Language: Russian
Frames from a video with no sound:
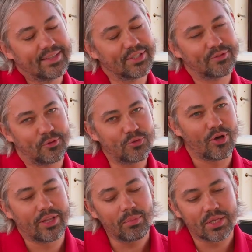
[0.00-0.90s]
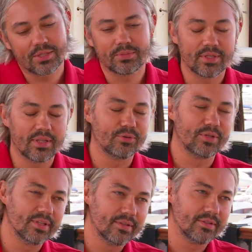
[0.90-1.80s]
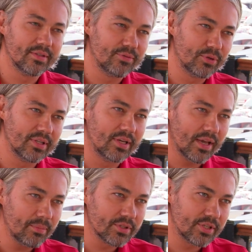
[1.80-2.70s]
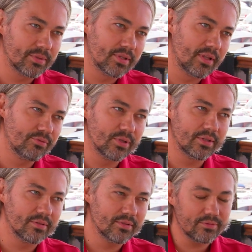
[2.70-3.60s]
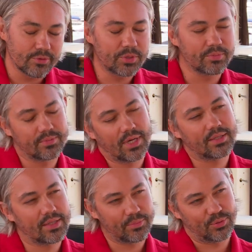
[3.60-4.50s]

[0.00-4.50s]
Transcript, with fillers: И дело не в том, что она была чем-то недовольна, недовольна, или я был чем-то недоволен. Ну, в общем, как-то так